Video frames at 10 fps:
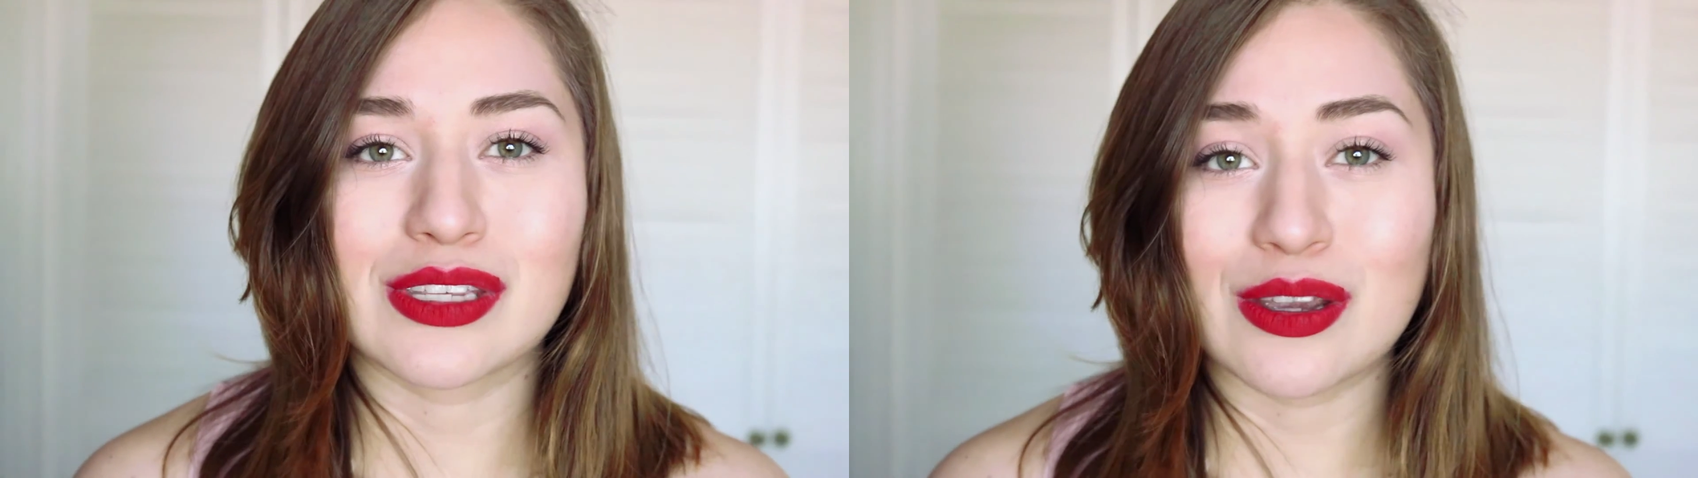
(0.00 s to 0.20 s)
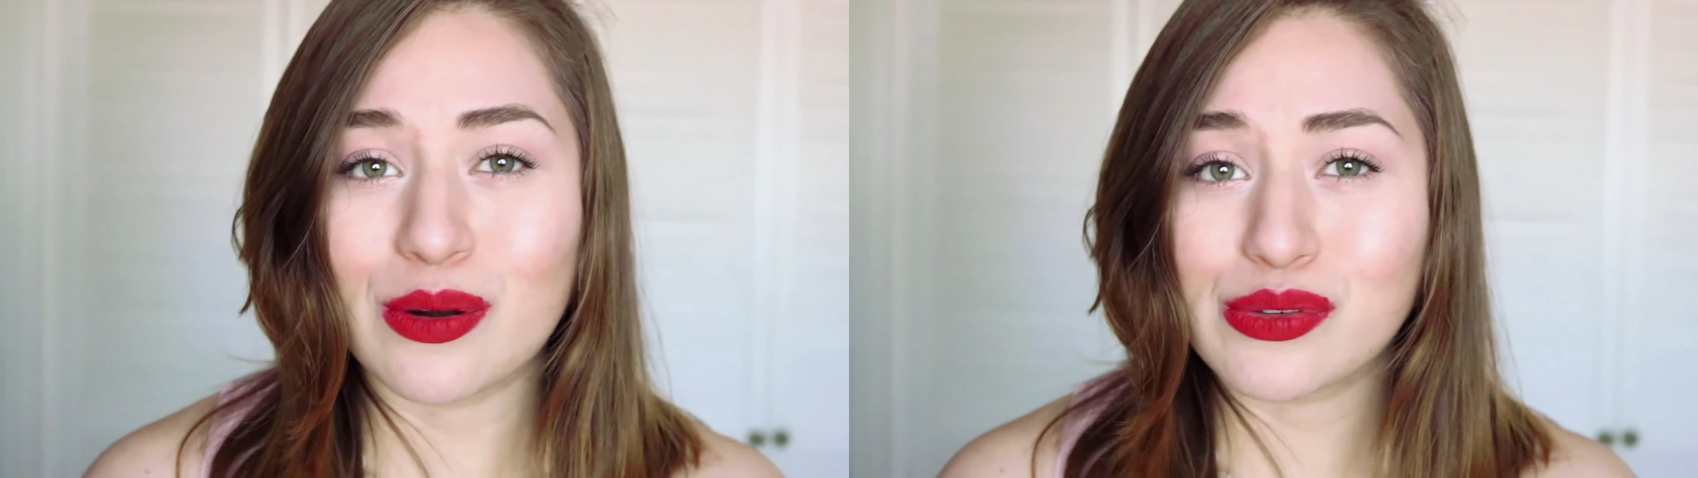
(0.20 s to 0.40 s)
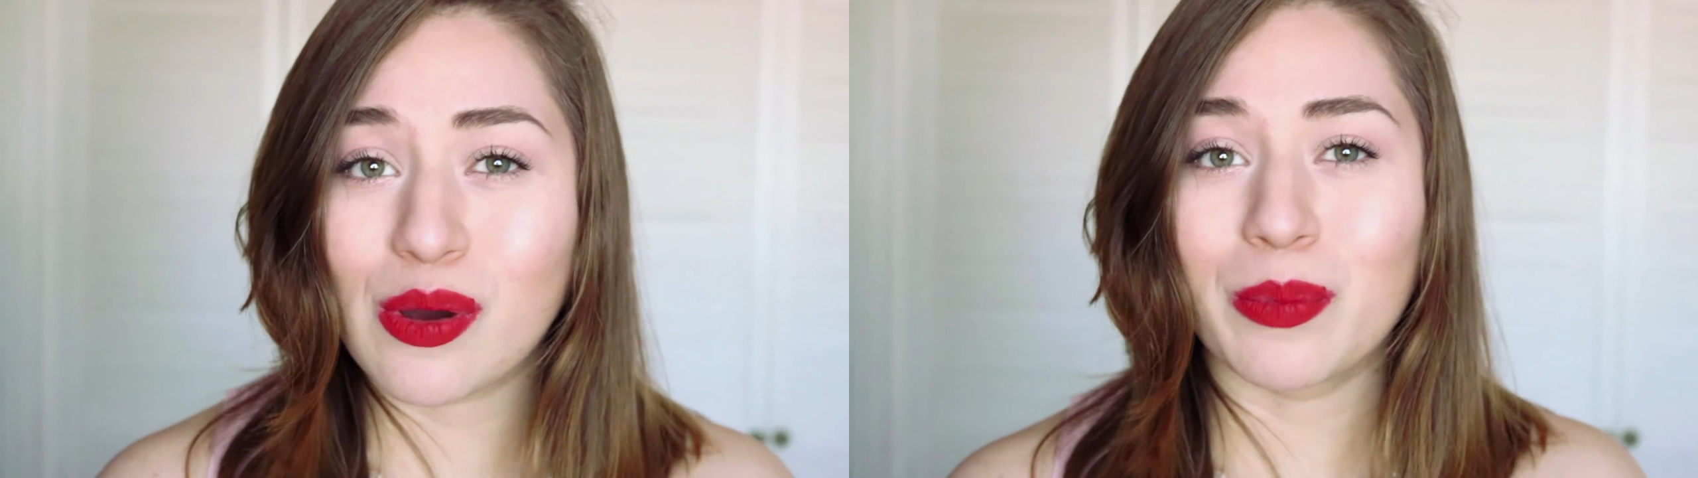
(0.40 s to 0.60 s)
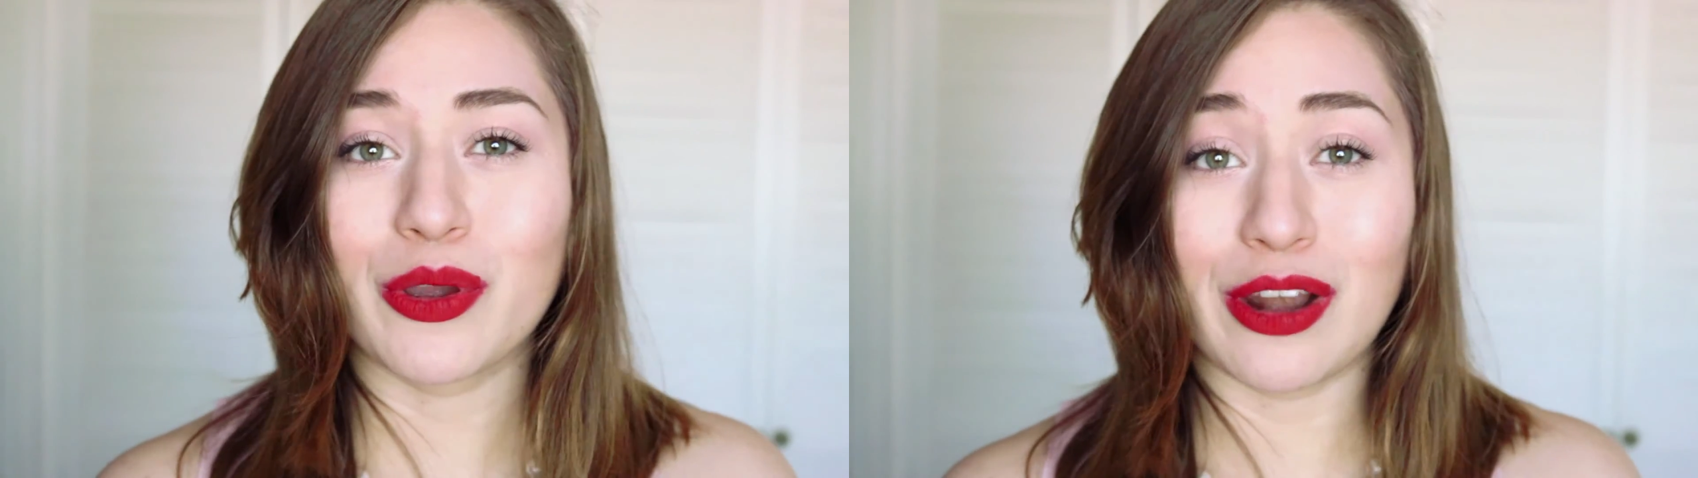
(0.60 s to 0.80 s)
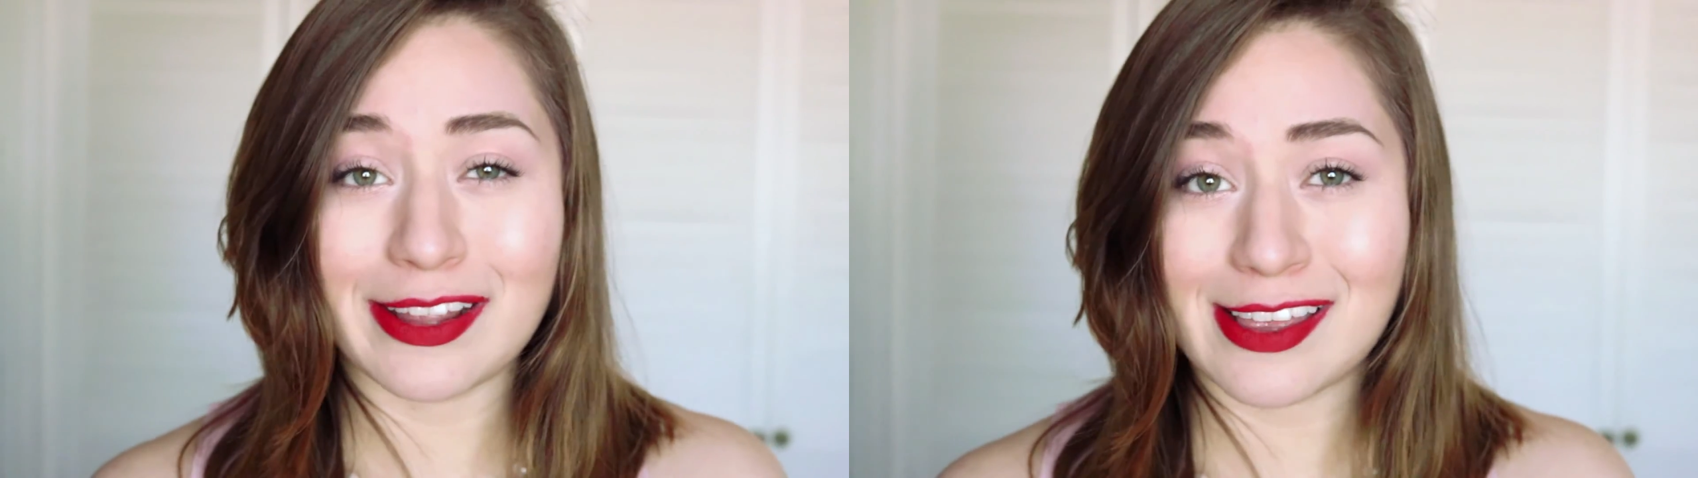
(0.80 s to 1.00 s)
incluso
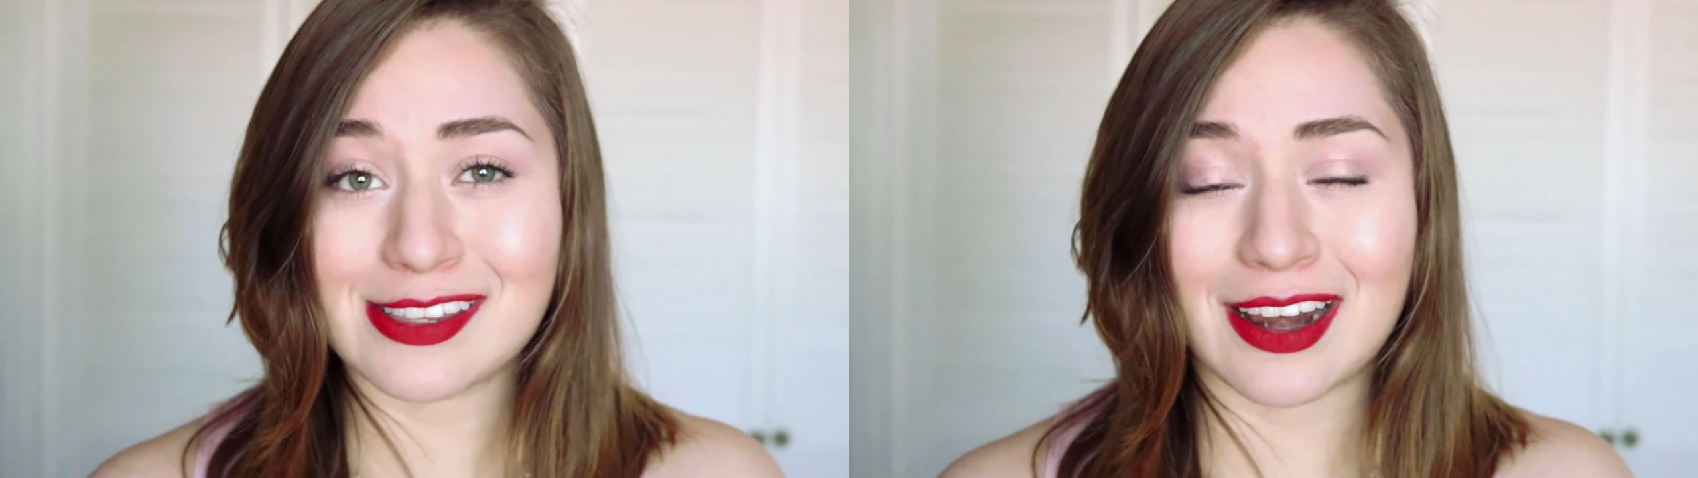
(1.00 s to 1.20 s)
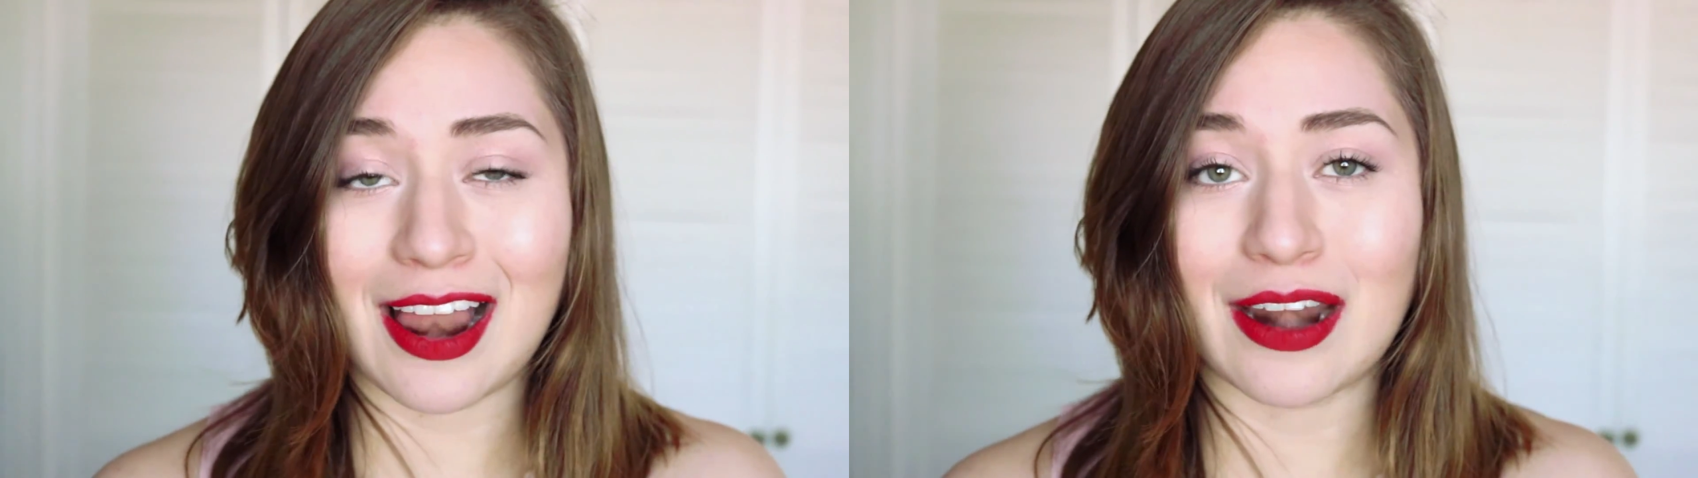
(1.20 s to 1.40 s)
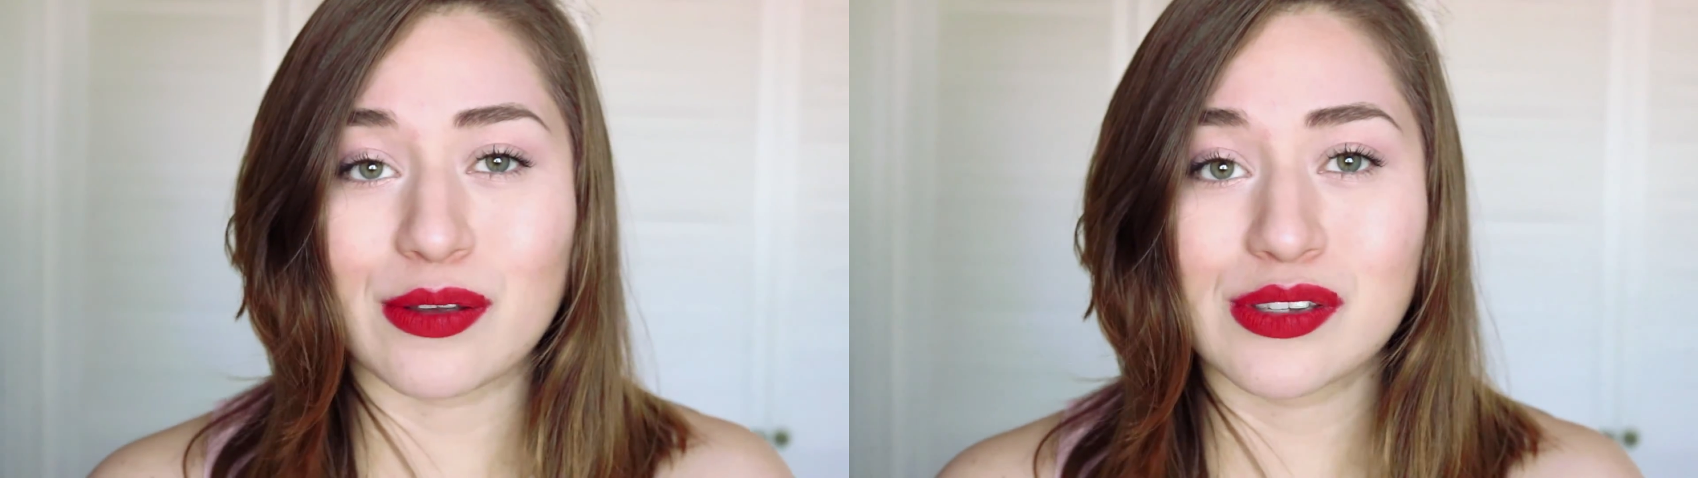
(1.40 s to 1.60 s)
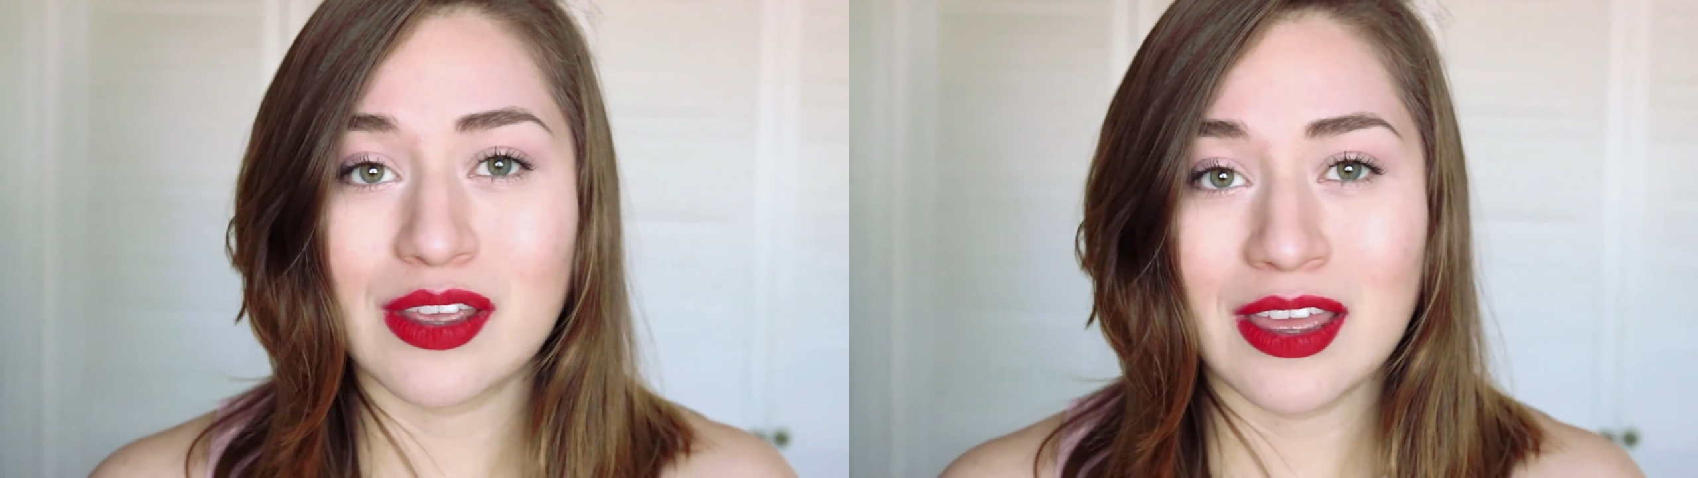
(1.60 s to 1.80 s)
violetas claros.